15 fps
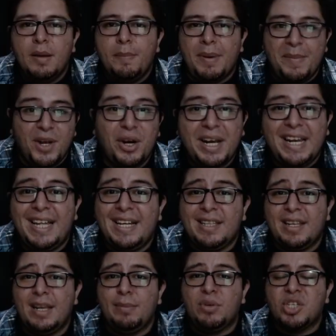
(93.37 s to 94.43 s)
Primero que nada
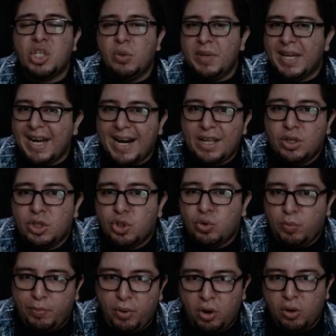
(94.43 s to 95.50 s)
tenemos que ubicarnos
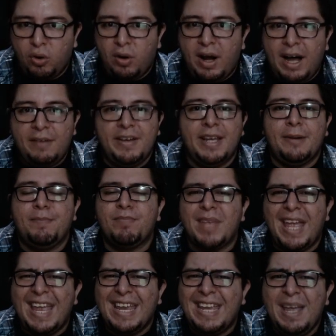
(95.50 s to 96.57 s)
un poco. A ver,
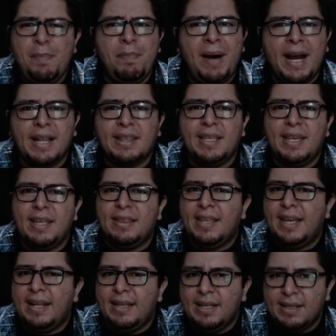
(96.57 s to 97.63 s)
¿en qué parte
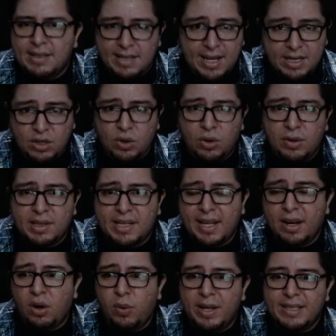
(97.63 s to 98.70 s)
del diseño se
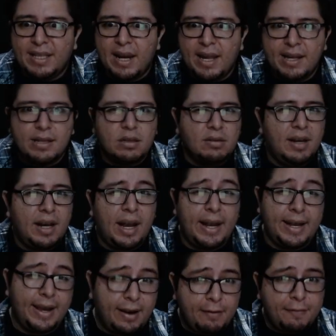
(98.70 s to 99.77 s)
encuentra esto de la
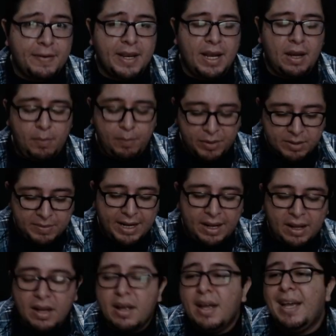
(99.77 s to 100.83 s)
línea gráfica? Pues
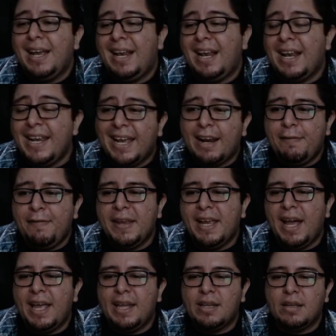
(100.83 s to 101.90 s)
mira, la línea
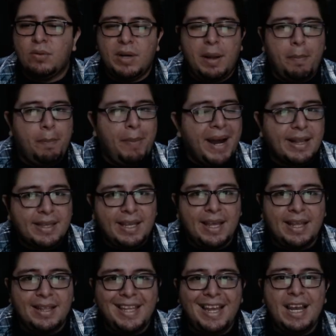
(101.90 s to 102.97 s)
gráfica es una
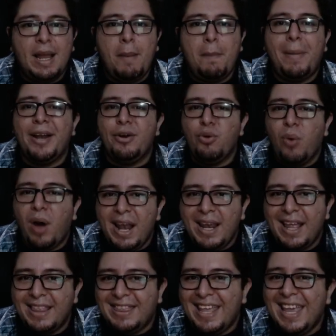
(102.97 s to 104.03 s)
parte del
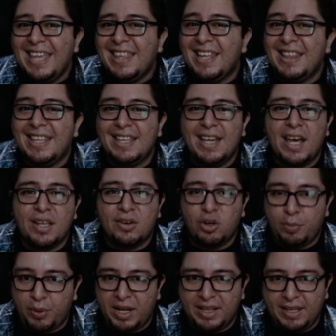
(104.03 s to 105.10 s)
manual de identidad
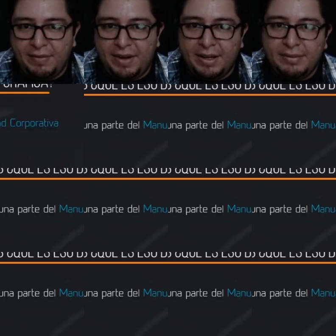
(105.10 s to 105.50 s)
corporativa.